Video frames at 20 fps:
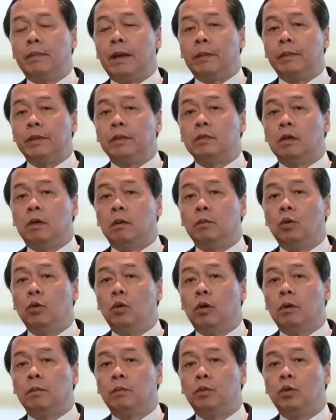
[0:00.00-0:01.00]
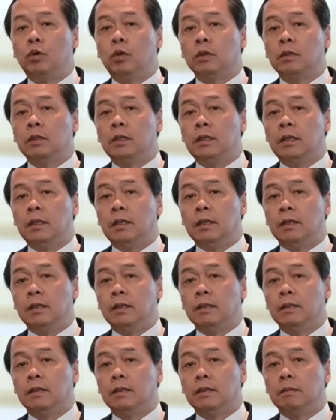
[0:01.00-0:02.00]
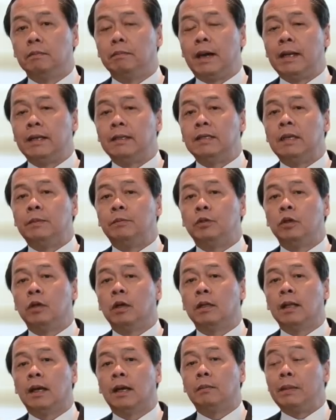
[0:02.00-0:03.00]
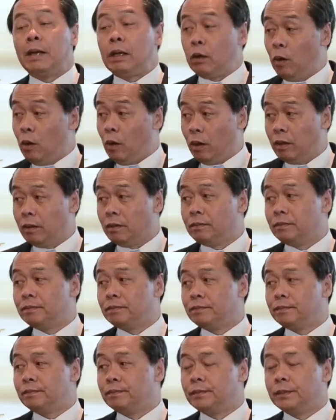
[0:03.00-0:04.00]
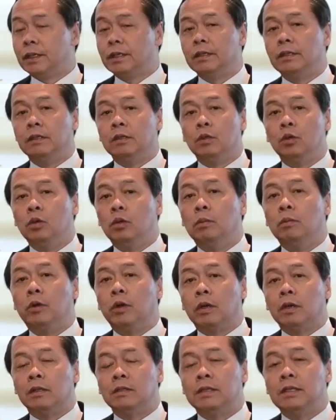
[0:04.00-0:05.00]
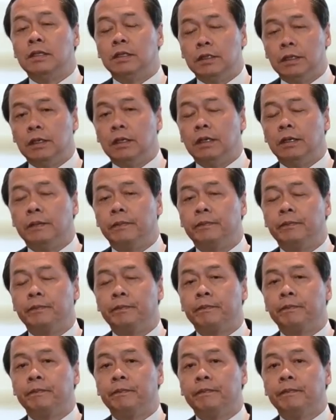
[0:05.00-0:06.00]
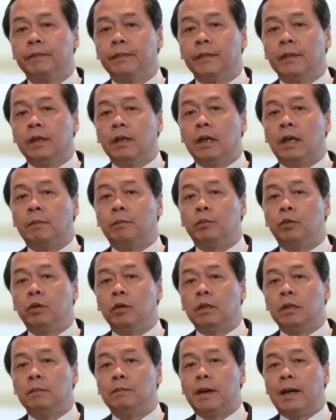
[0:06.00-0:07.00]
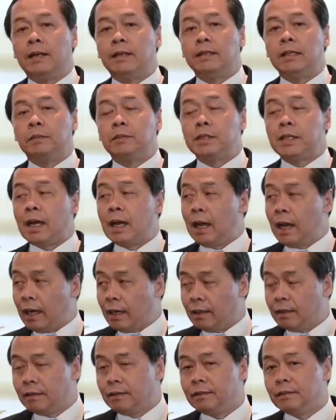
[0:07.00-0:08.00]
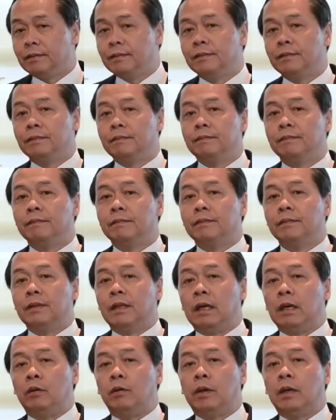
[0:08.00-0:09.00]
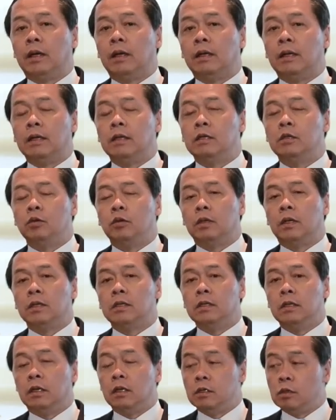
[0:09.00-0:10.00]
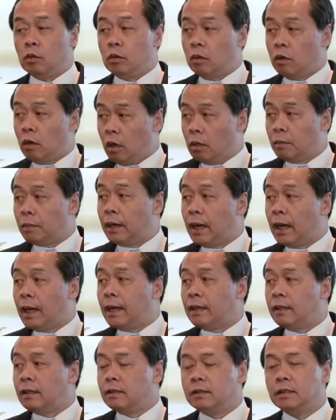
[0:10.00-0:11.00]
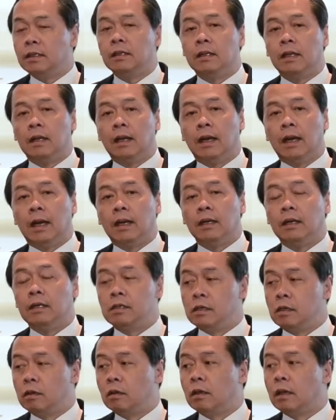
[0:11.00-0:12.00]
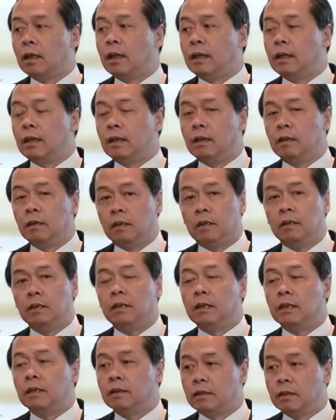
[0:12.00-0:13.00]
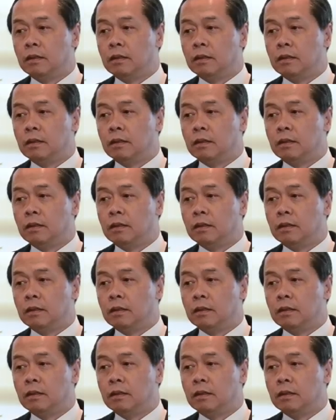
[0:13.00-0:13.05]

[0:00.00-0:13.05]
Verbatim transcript: แบ่งเป็นสองพวก พวกที่บาดเจ็บจนกระทั่งไม่รอดก็คือทุนหมดสิ้นเชิง กับพวกที่บาดเจ็บสาหัส แต่ว่าในที่สุดกระสือกระสนรอดมาได้ เช่นธนาคารกสิกรไทยแล้วก็อีก